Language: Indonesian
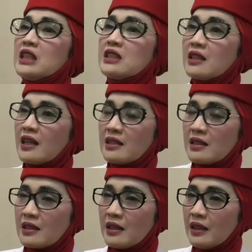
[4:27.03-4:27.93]
distres.
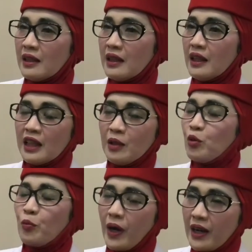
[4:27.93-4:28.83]
Ini
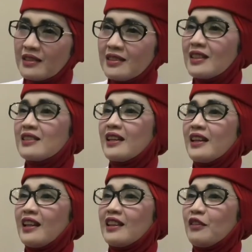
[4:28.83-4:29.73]
merupakan stres
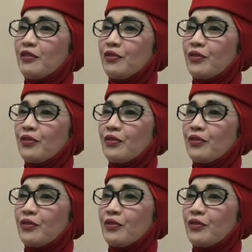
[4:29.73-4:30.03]
negatif.